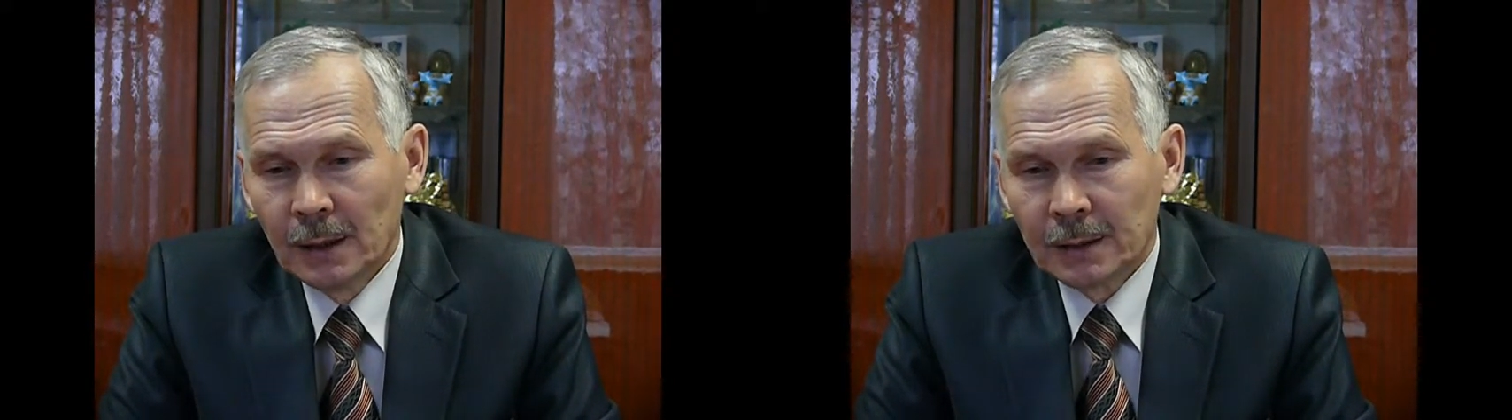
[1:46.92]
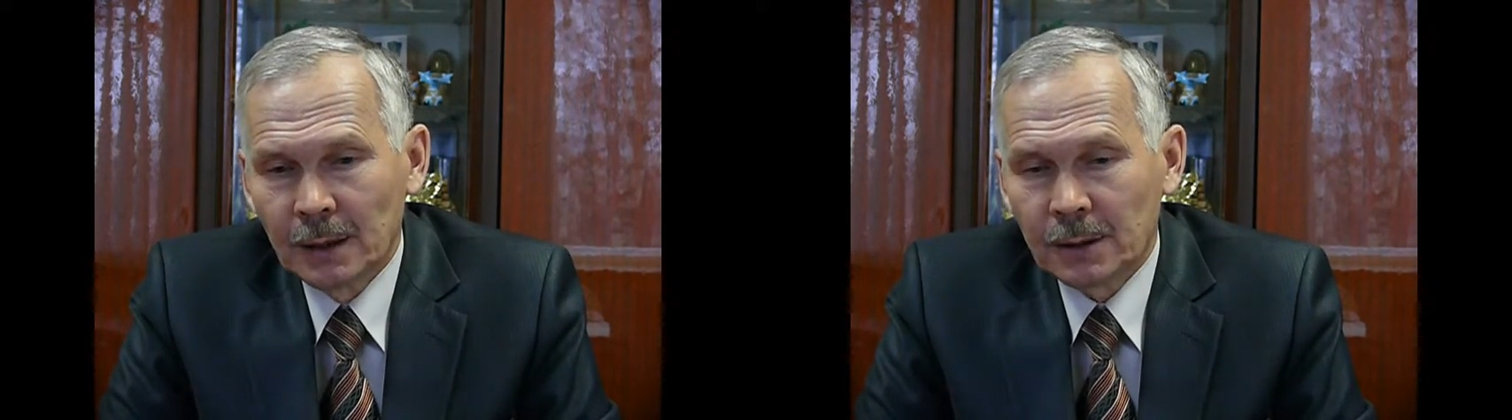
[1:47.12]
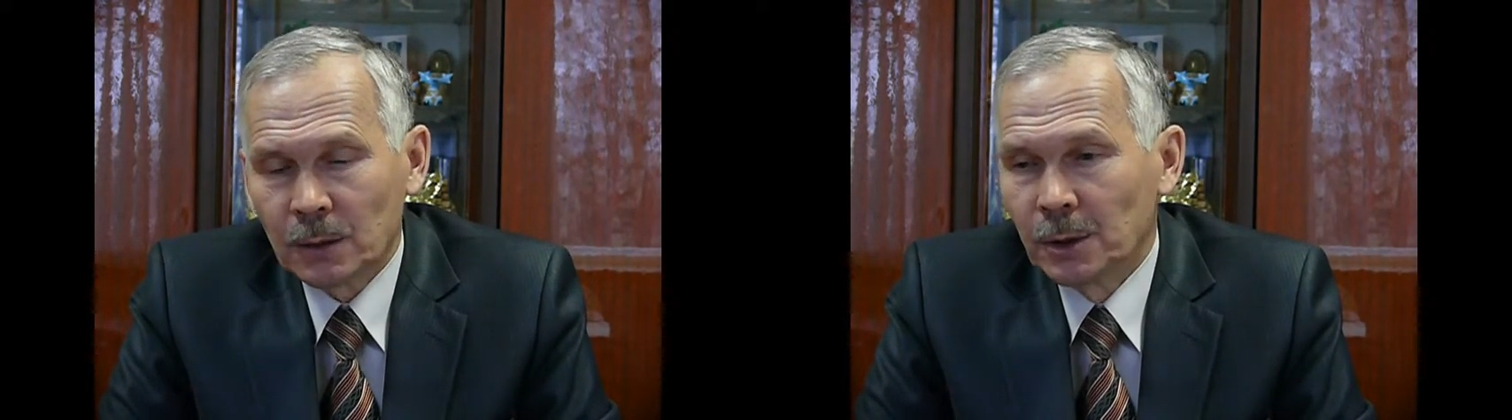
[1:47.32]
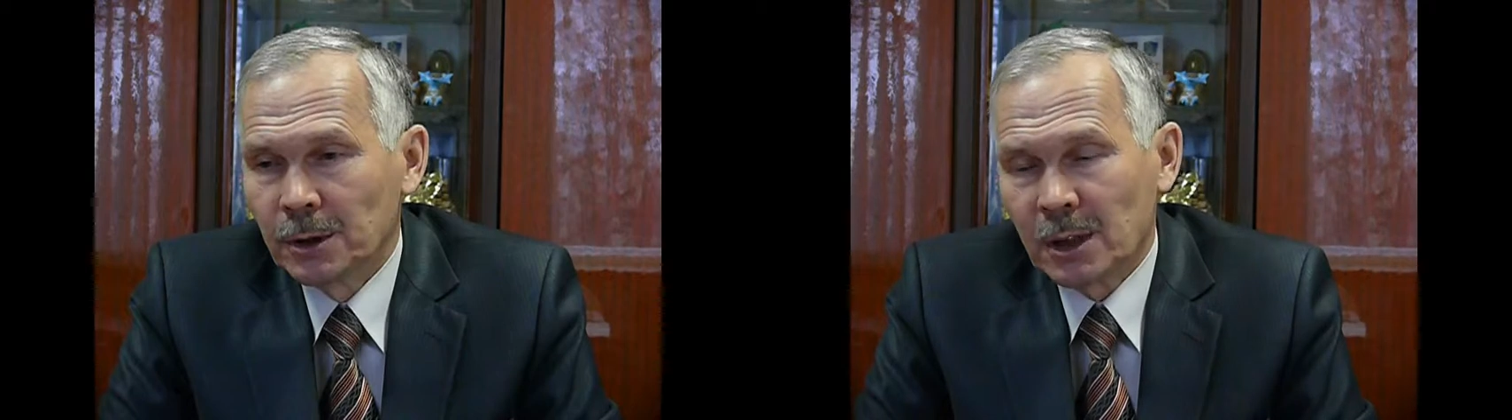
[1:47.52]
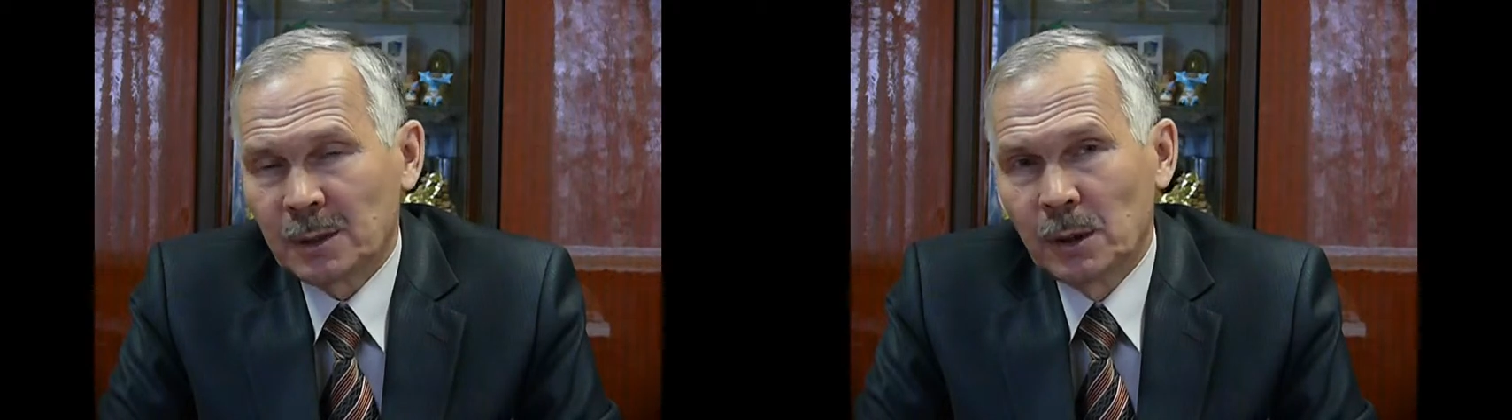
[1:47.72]
Также колледж
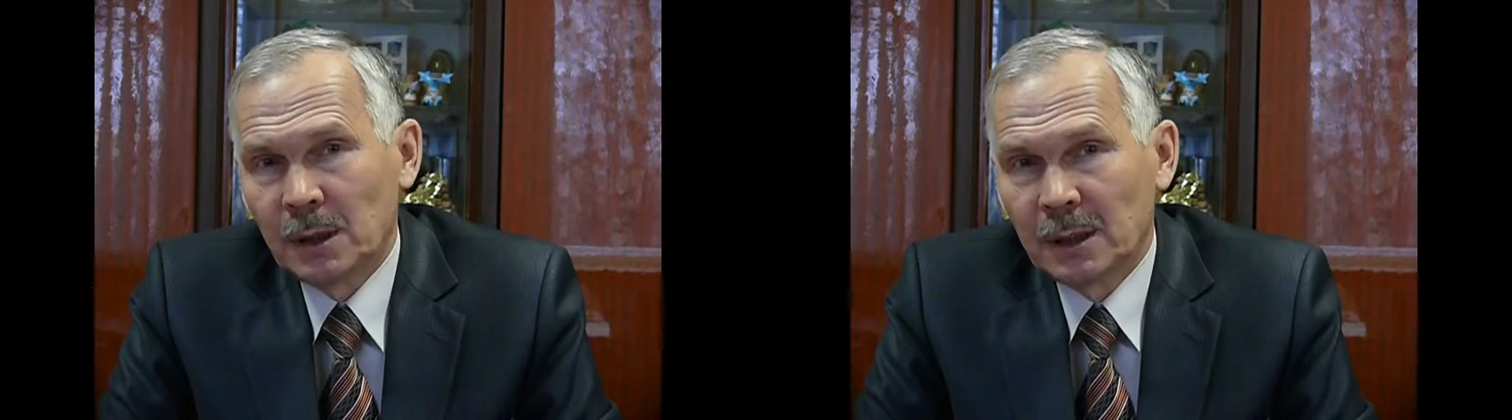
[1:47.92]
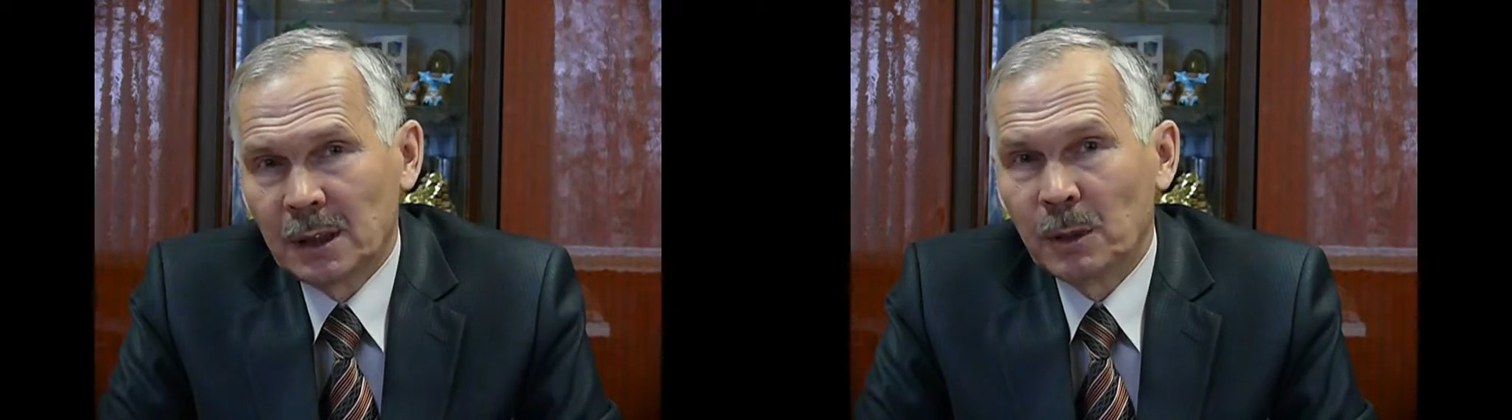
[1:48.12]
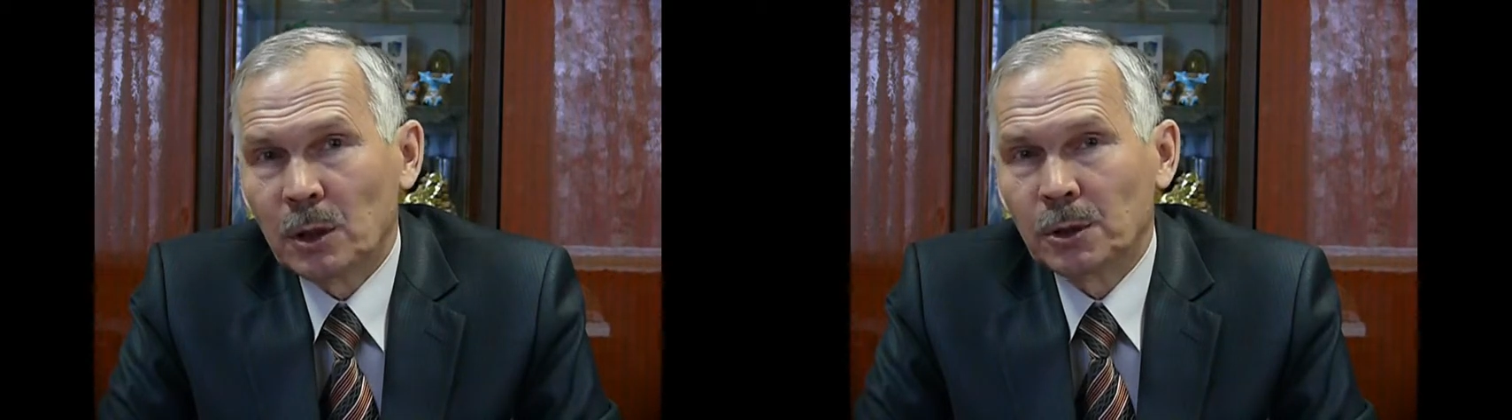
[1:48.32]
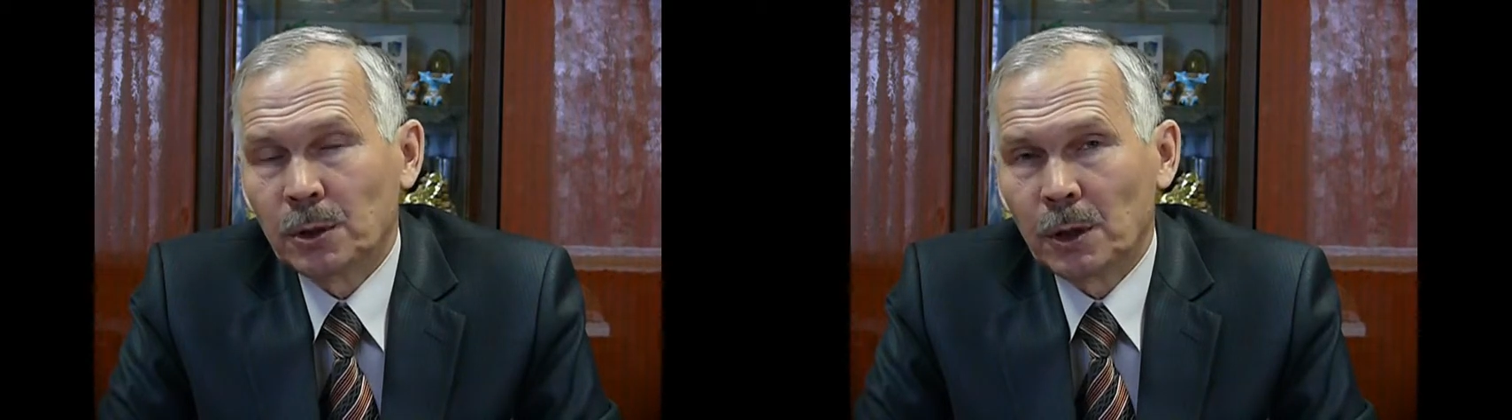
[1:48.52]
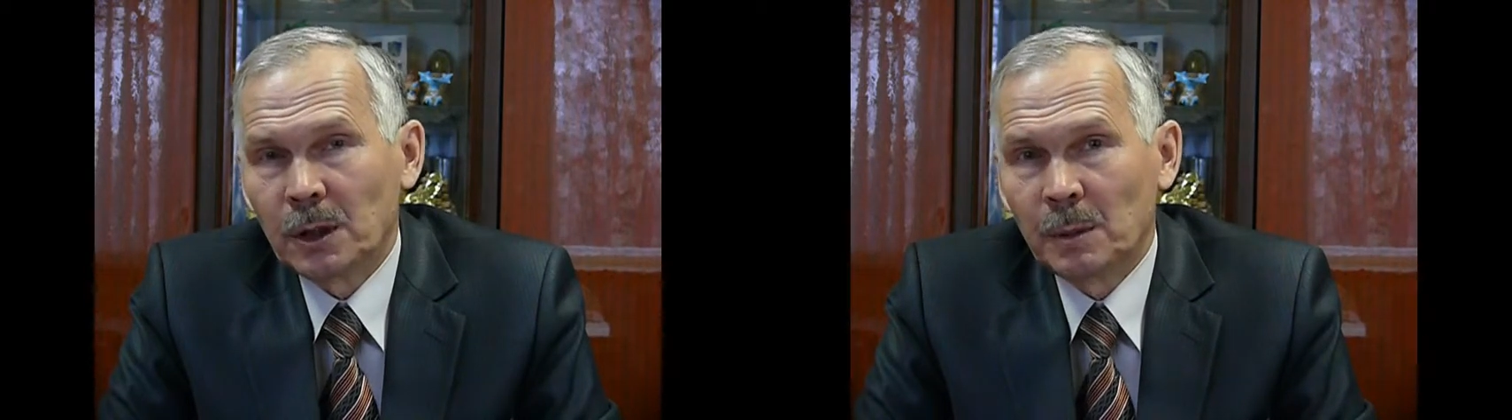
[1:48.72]
располагает
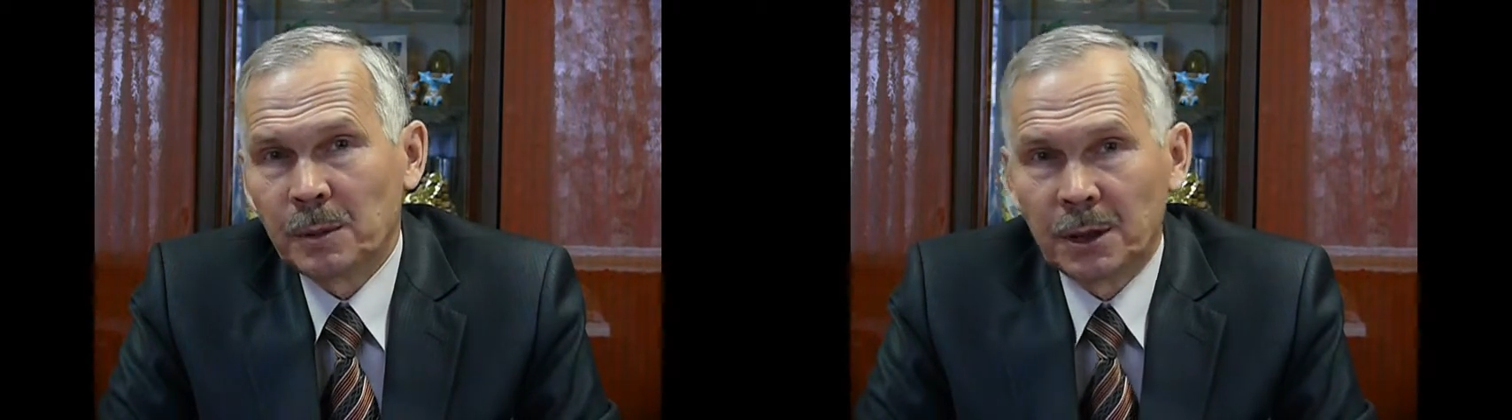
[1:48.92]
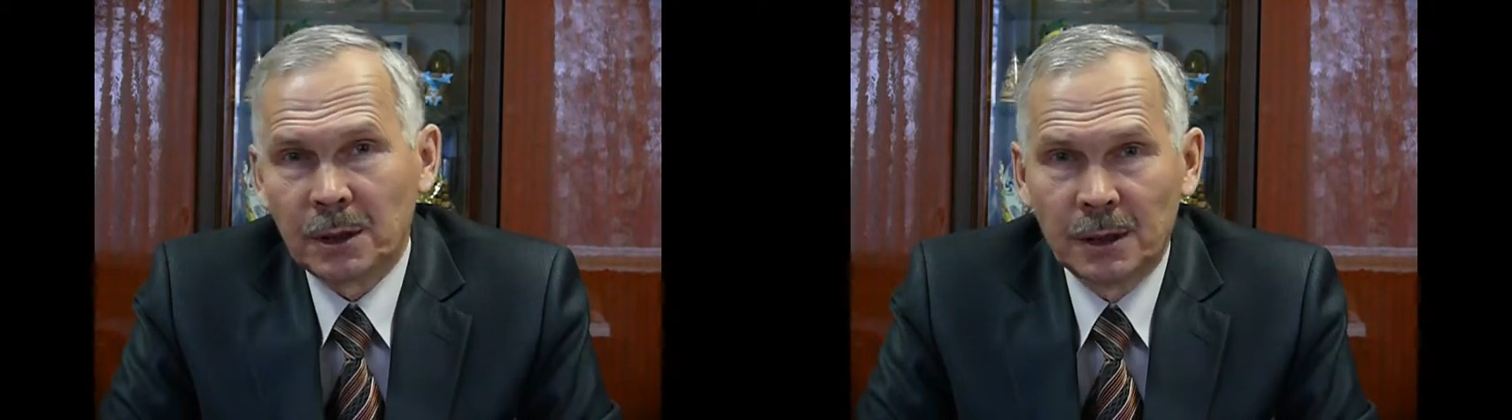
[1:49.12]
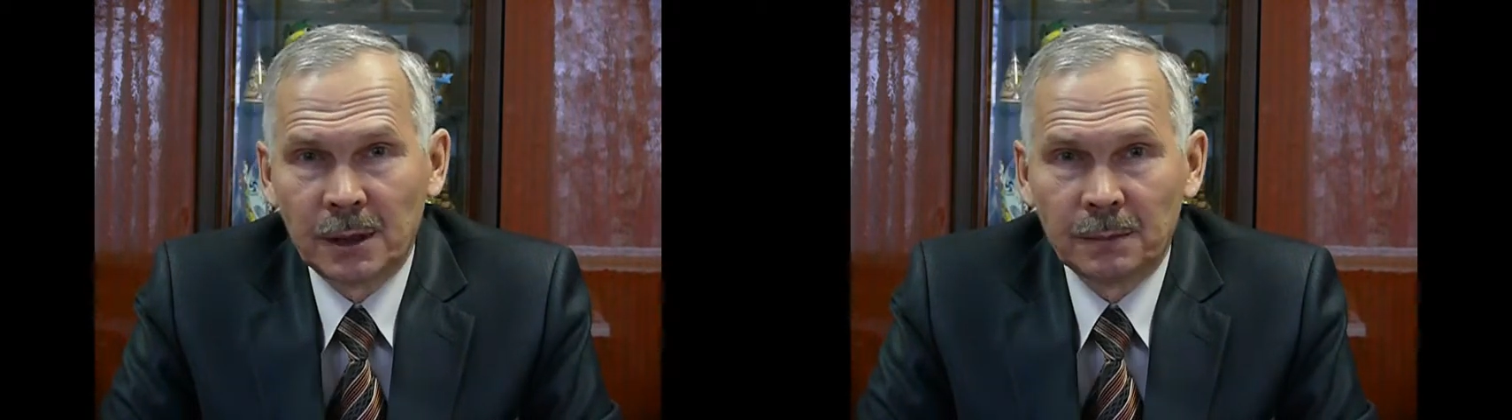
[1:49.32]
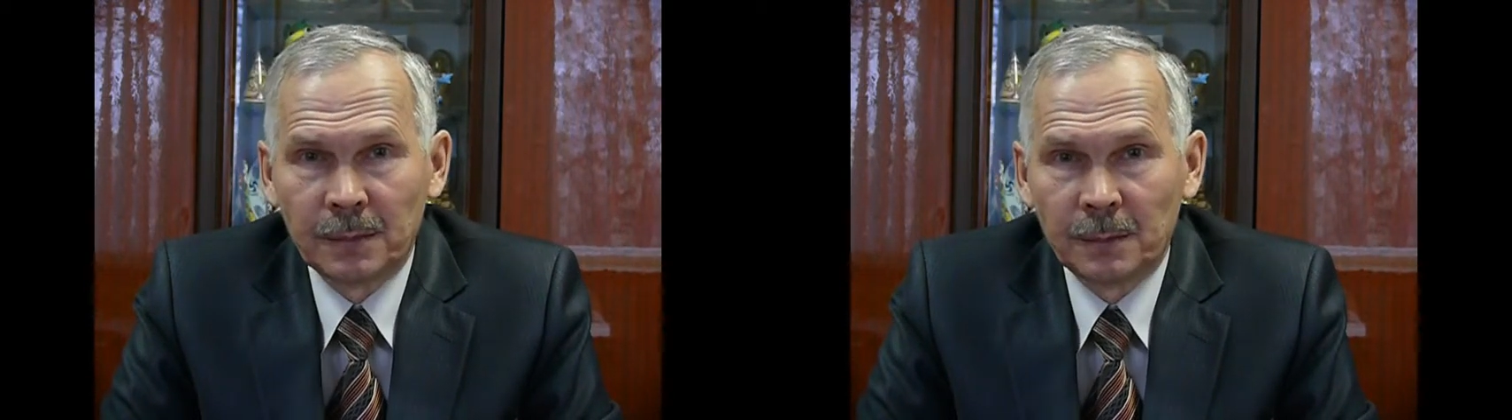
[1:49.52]
благоустроенным общежитием,